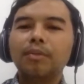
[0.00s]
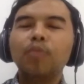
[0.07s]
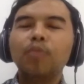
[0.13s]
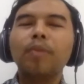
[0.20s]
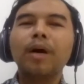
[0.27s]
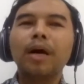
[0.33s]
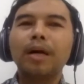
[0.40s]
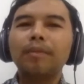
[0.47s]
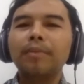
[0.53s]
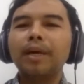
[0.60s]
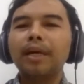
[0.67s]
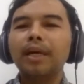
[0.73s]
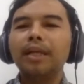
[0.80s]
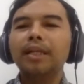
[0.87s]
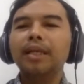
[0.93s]
merupakan
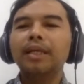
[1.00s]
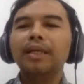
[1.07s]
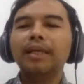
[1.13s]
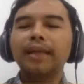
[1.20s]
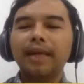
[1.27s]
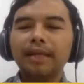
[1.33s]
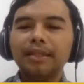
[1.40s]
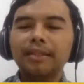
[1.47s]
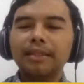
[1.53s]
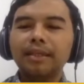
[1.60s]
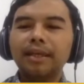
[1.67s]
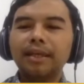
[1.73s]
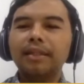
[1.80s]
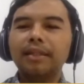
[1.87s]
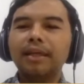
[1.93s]
bagian dari
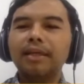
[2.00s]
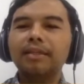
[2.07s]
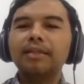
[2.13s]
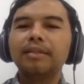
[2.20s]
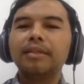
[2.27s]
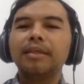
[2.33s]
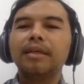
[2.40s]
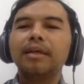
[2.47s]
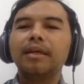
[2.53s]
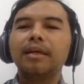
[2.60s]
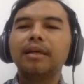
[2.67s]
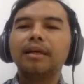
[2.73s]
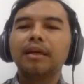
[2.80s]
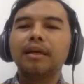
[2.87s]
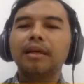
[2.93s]
reaksi atas
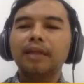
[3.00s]
uh,